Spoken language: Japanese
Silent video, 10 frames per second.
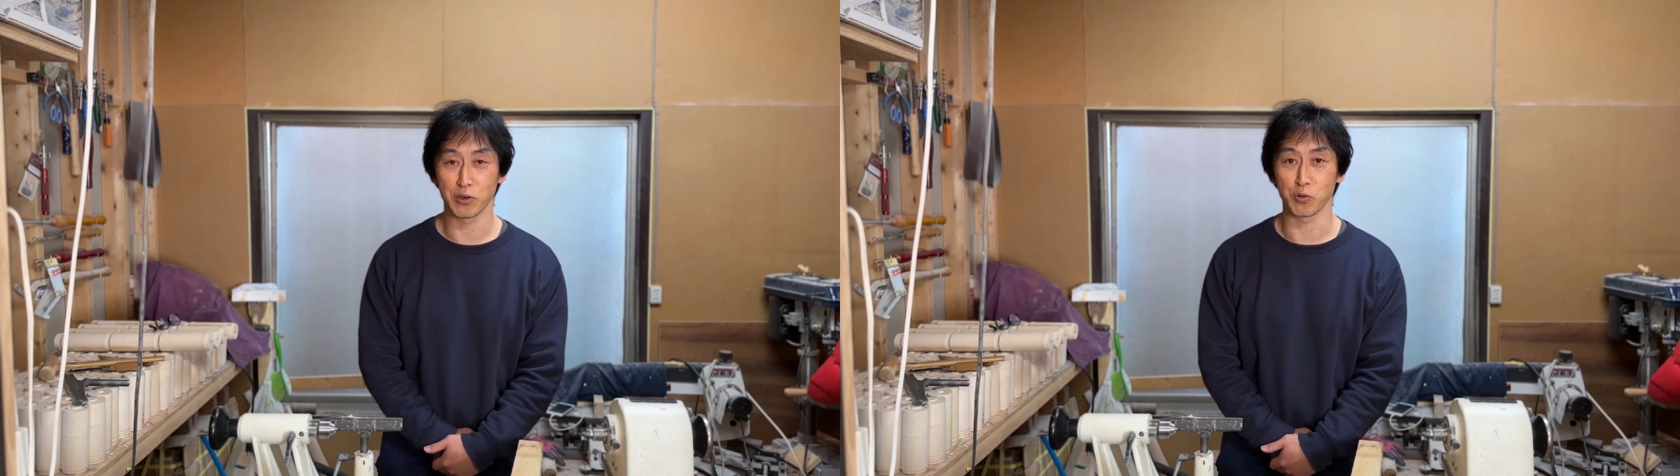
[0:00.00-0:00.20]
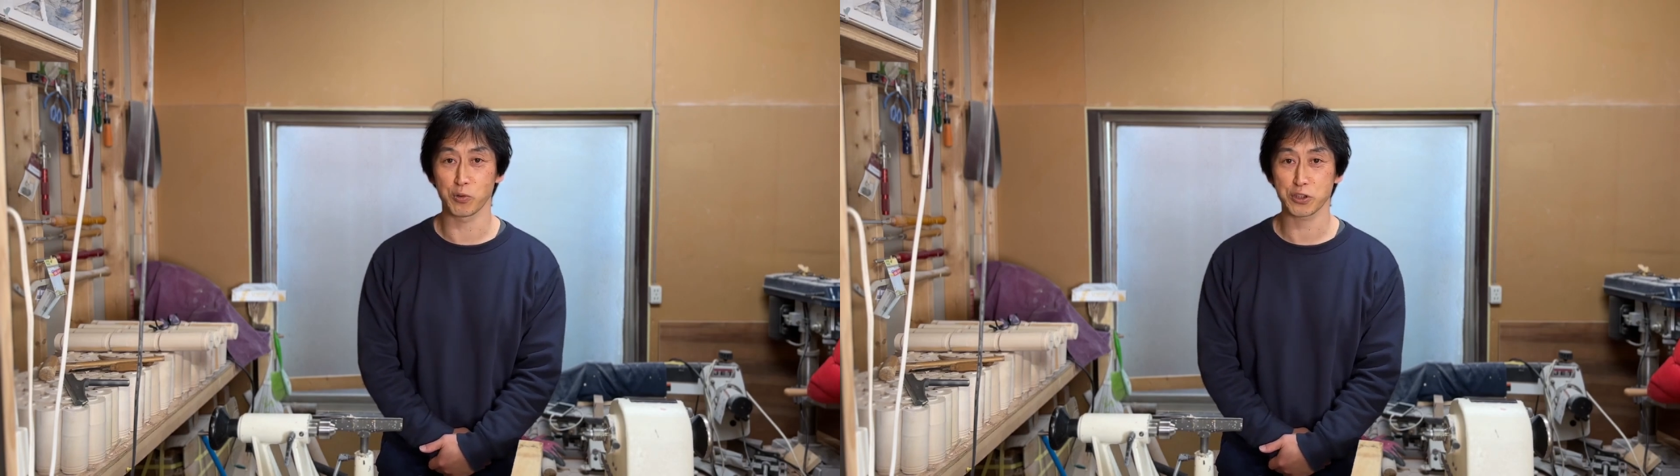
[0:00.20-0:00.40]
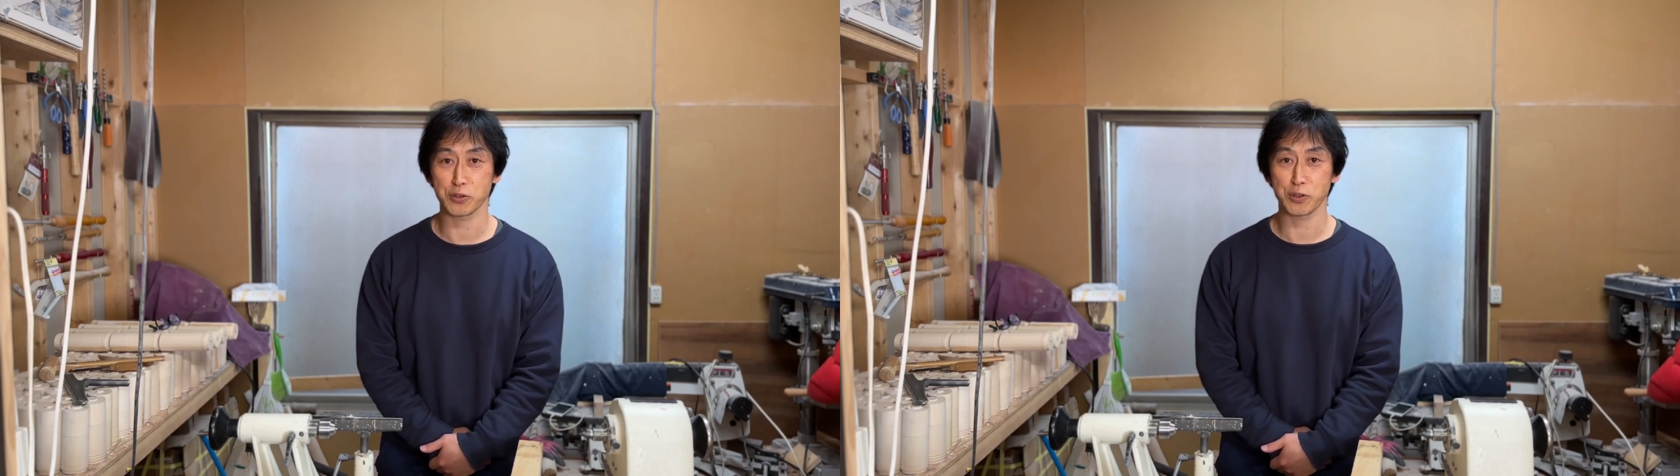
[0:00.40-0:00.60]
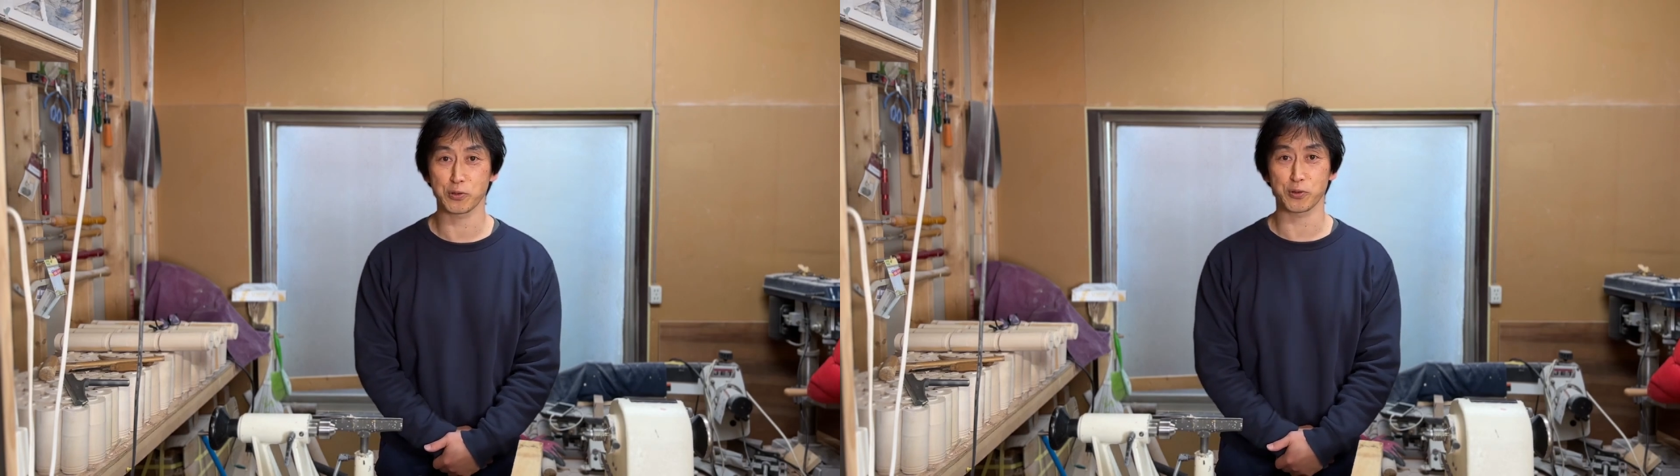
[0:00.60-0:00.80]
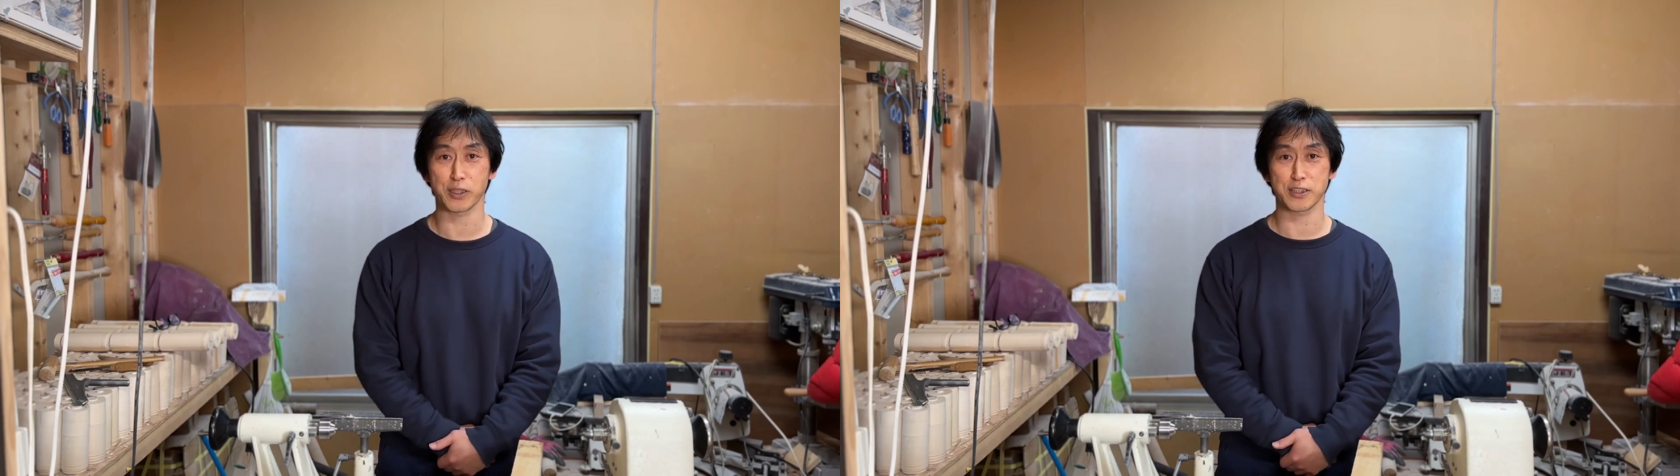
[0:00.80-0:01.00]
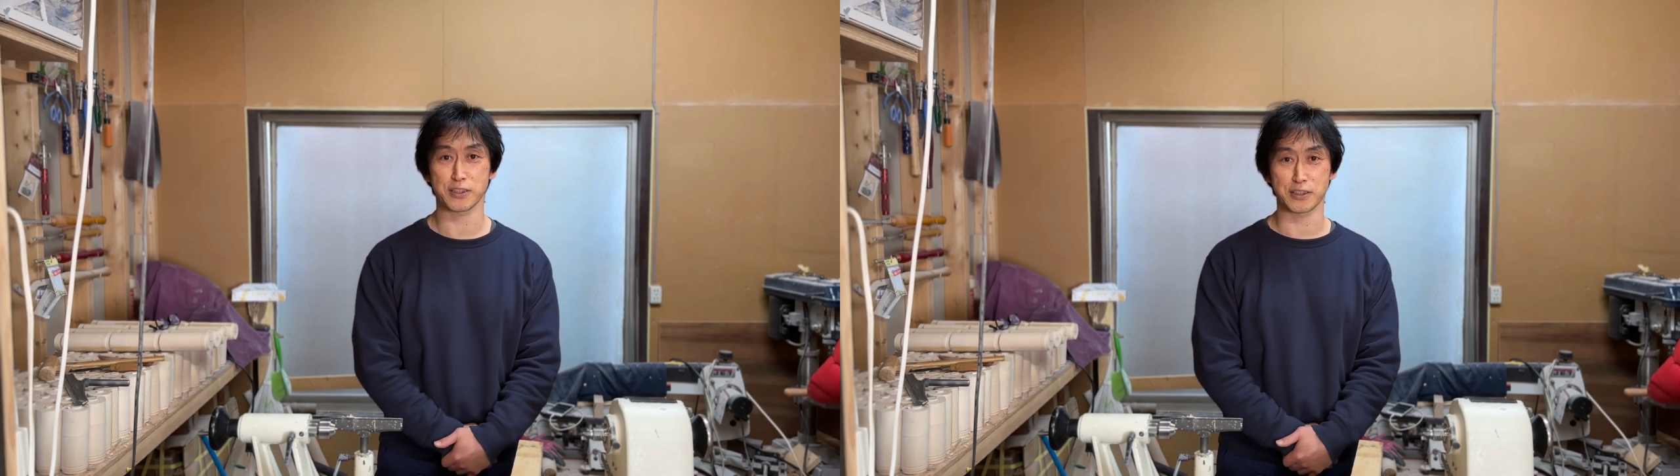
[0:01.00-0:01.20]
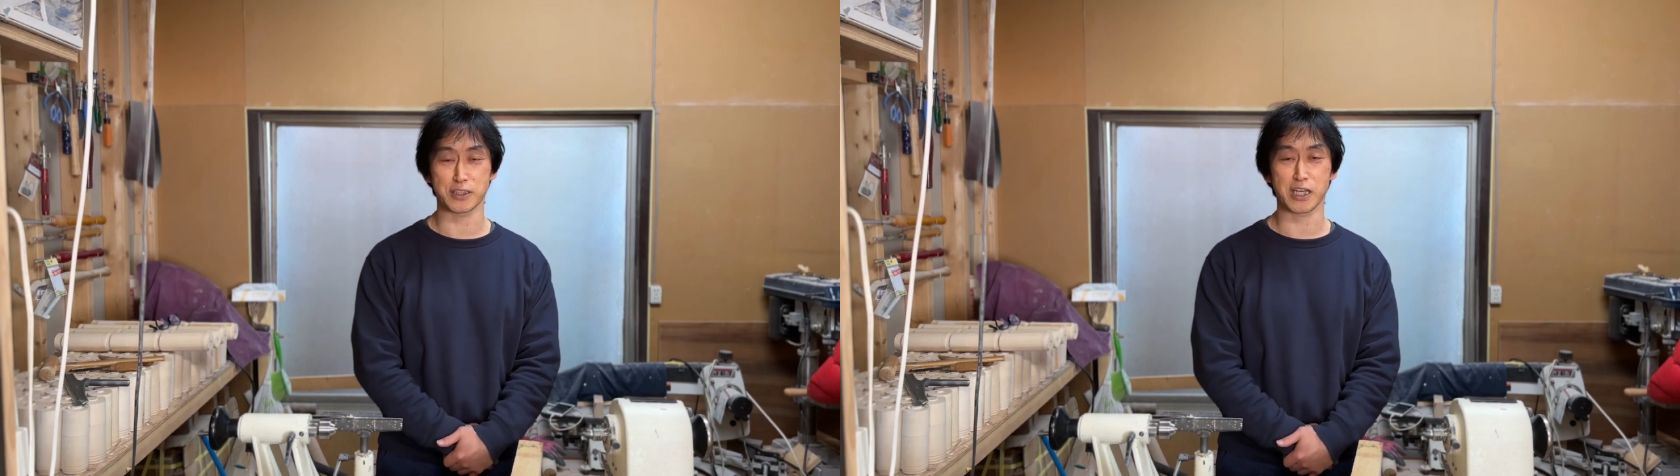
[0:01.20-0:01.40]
面白いこけし作り